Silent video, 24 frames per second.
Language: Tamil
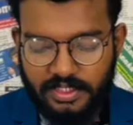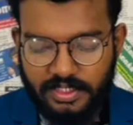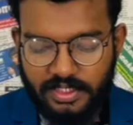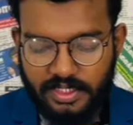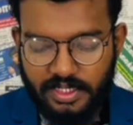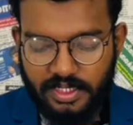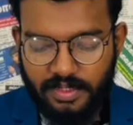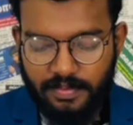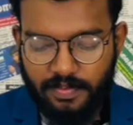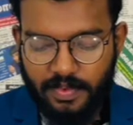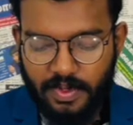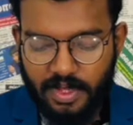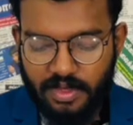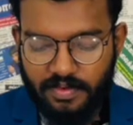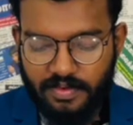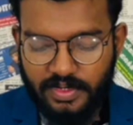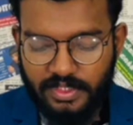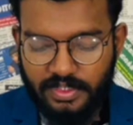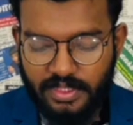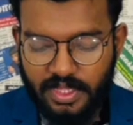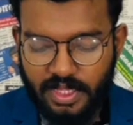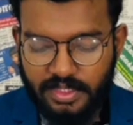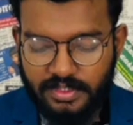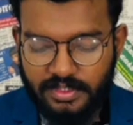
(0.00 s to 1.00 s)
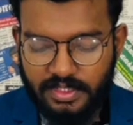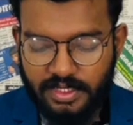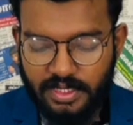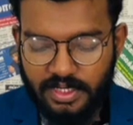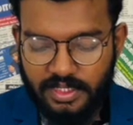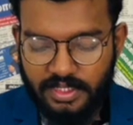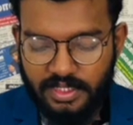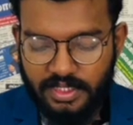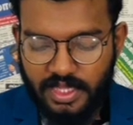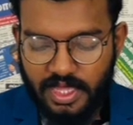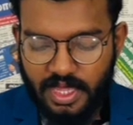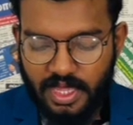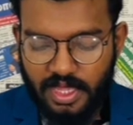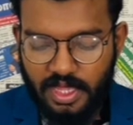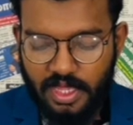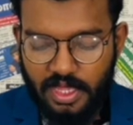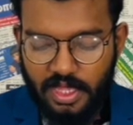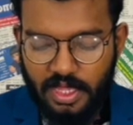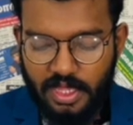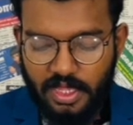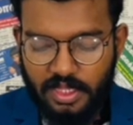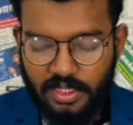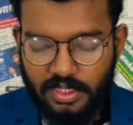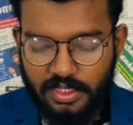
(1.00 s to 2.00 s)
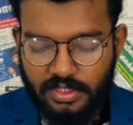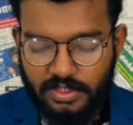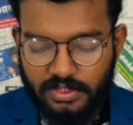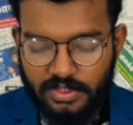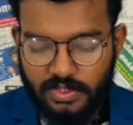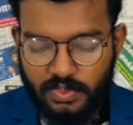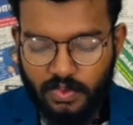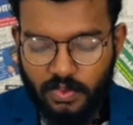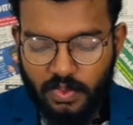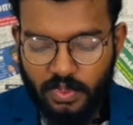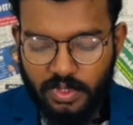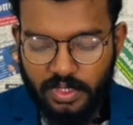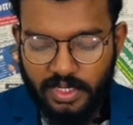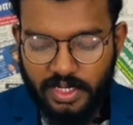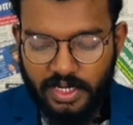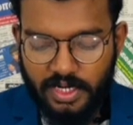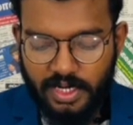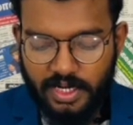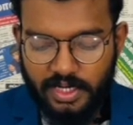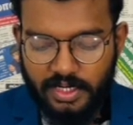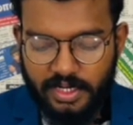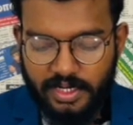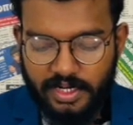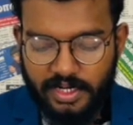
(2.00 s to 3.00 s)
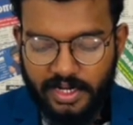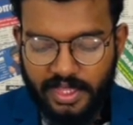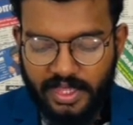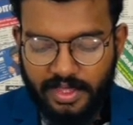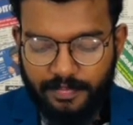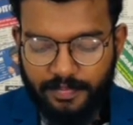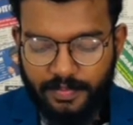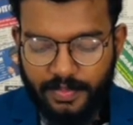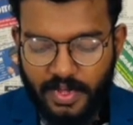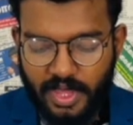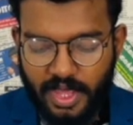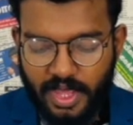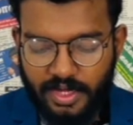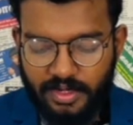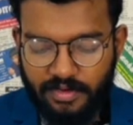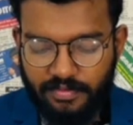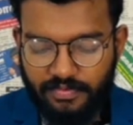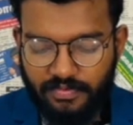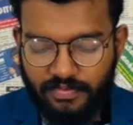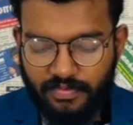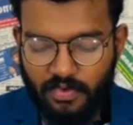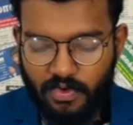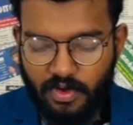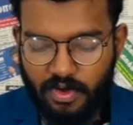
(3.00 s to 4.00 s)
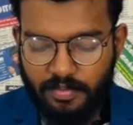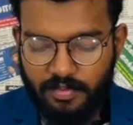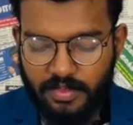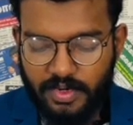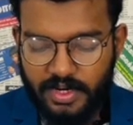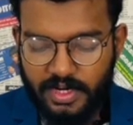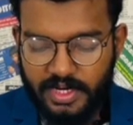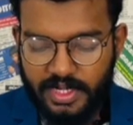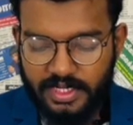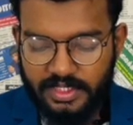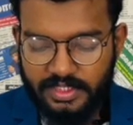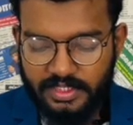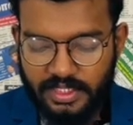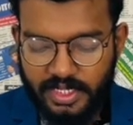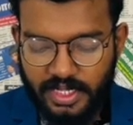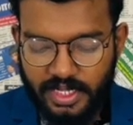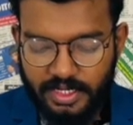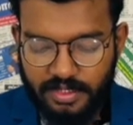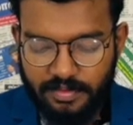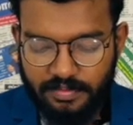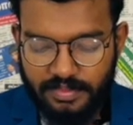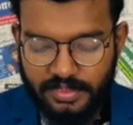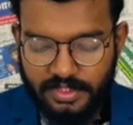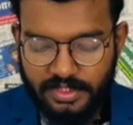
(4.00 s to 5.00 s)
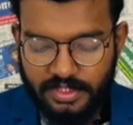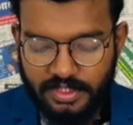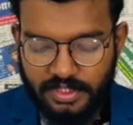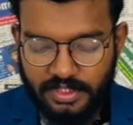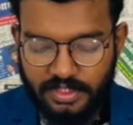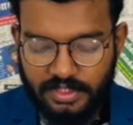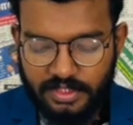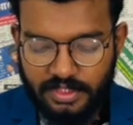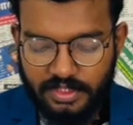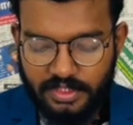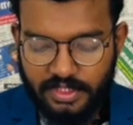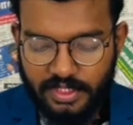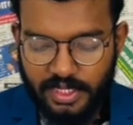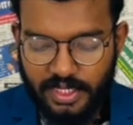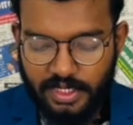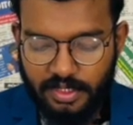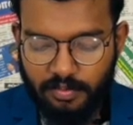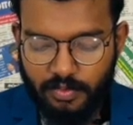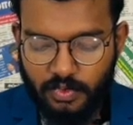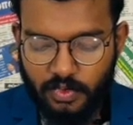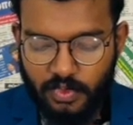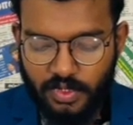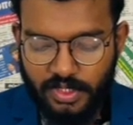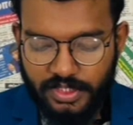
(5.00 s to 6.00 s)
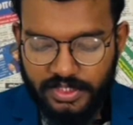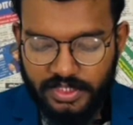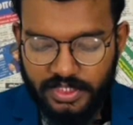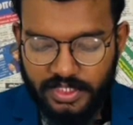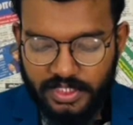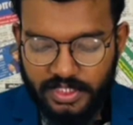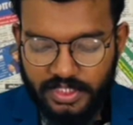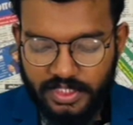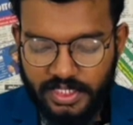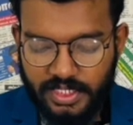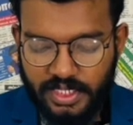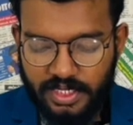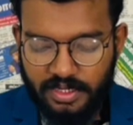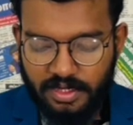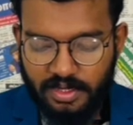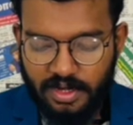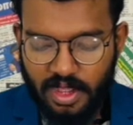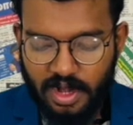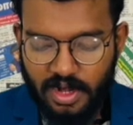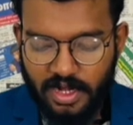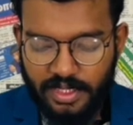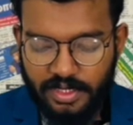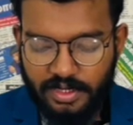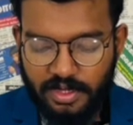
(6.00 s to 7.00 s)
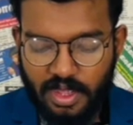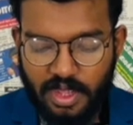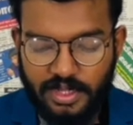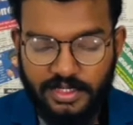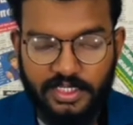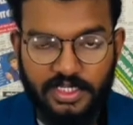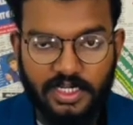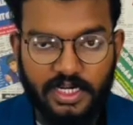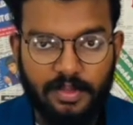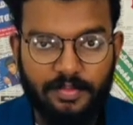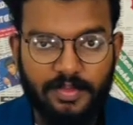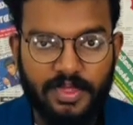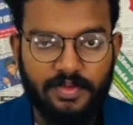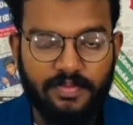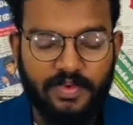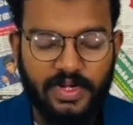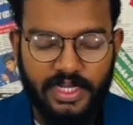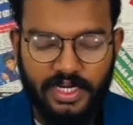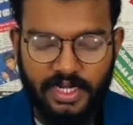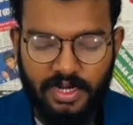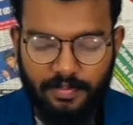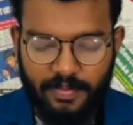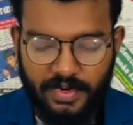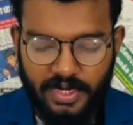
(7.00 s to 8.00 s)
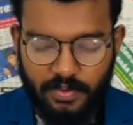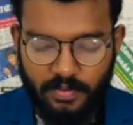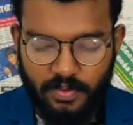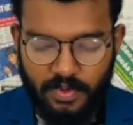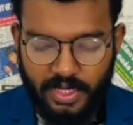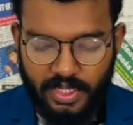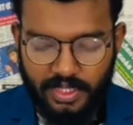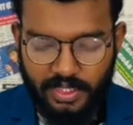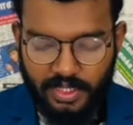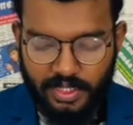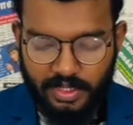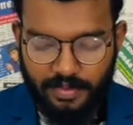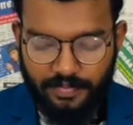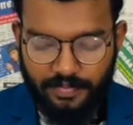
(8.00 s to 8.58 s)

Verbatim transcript: ஸ்ரீ பகவன்தாஸ் எழுதிய ஸ்கூல் கேர்ள் ரேப் அண்ட் ஃபோர் மர்டர்ஸ் எனும் எனும் நூல் சிட்னியில் நாளை ஞாயிற்றுக்கிழமை வெளியிடப்பட உள்ளது